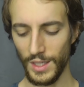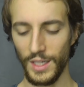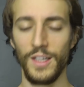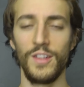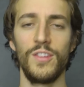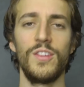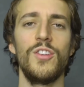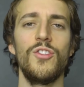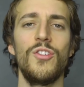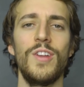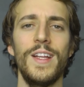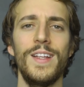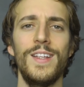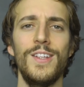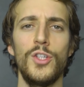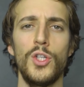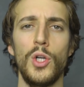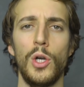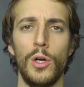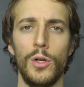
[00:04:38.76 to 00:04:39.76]
et si je l'ai
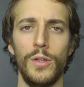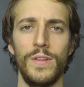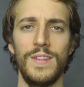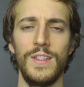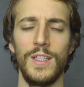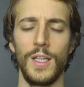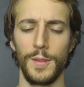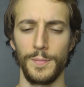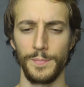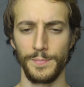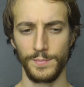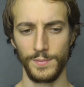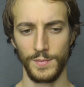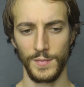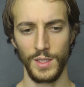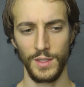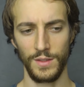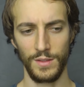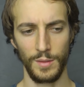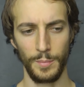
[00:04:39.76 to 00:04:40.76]
dit, je le retire
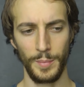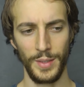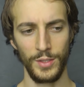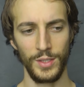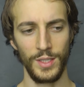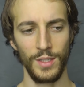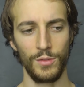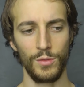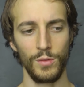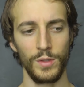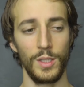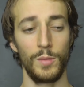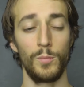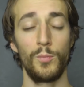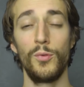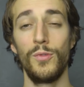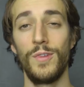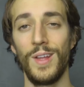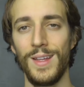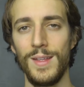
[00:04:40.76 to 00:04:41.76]
c'est pas une question d'être
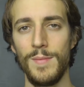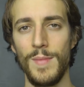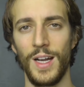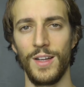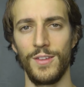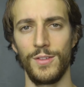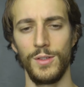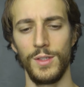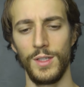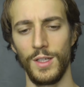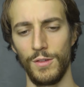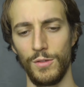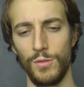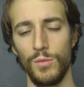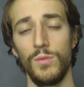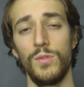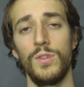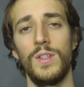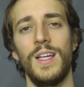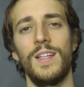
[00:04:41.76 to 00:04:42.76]
plus animal, c'est une
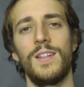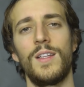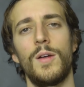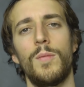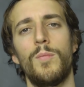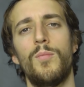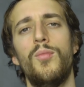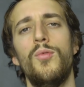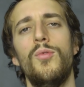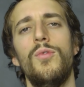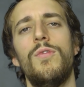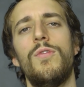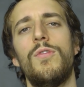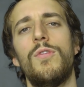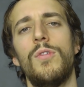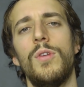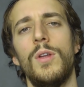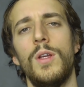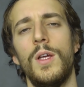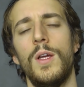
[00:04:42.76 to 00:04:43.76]
question d'être
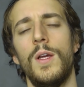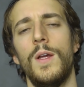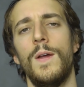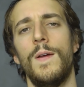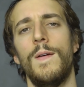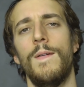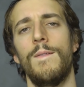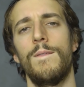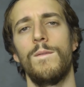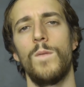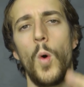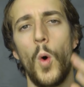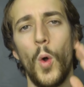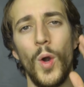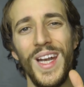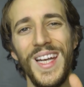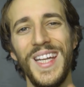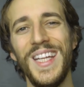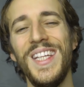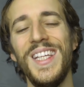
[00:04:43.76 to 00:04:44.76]
plus en
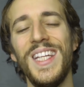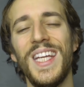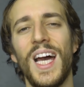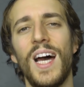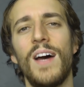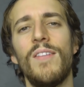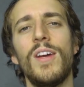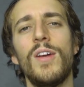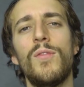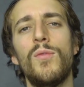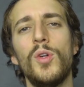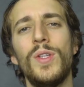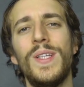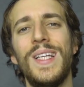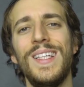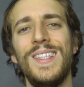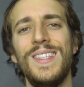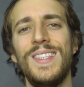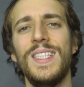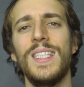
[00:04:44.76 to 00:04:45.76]
ligne avec vos
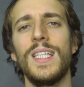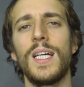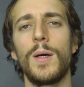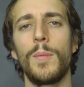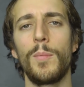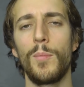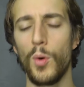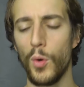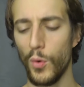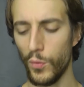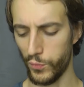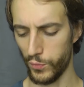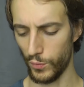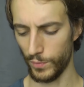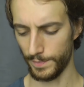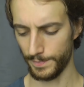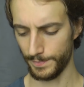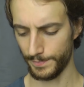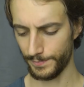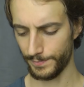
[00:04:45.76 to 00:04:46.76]
désirs
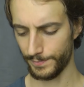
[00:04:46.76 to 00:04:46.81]
profonds.